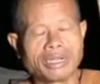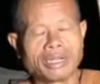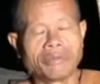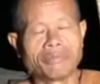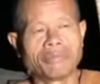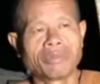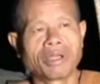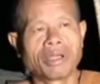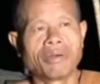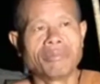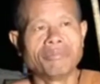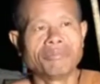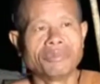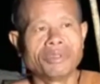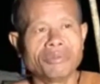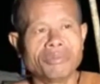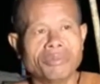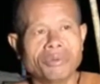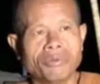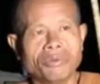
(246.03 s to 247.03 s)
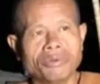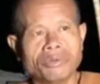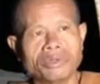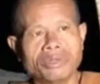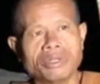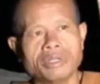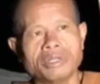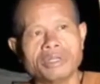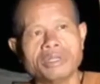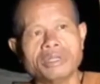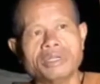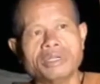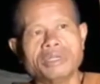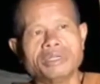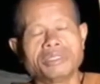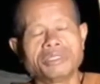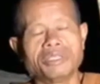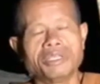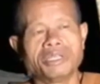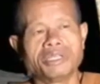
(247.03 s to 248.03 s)
รกระทำคำที่พูด
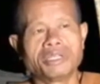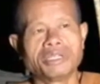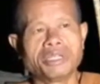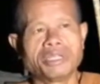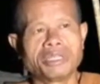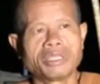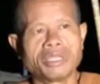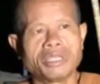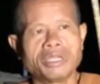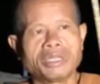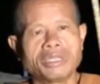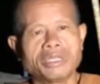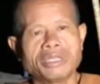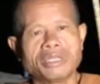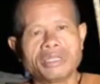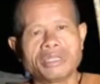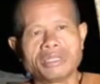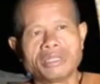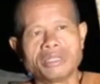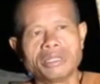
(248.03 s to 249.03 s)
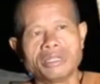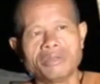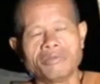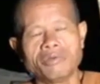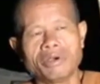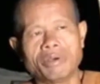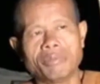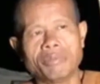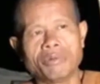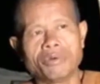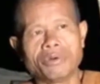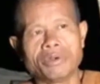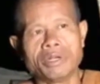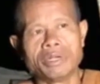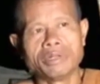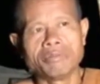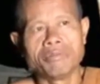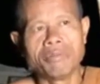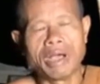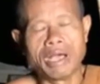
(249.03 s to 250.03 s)
จิตที่คิดเรียกว่า
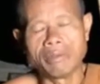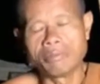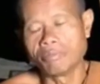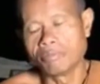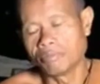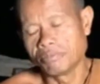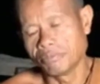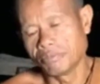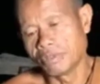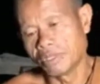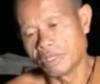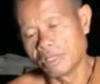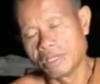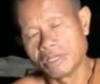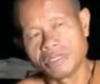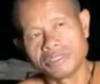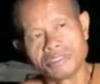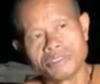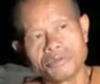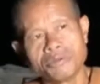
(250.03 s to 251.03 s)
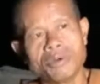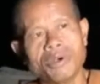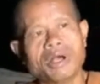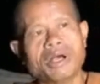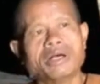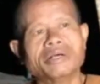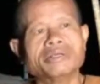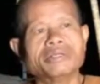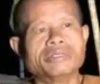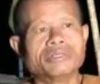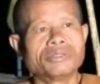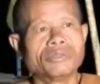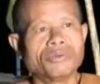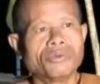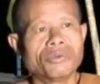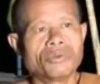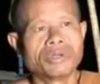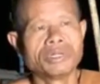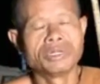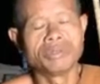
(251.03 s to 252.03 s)
บุญหรือบาปดีหรือชั่ว
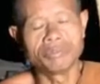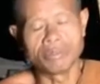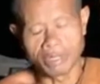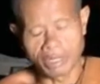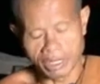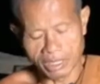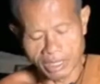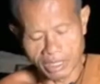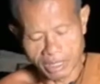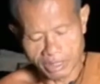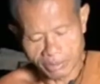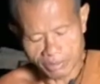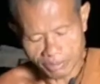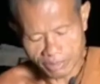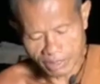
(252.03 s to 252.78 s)
ถูกหรือผิด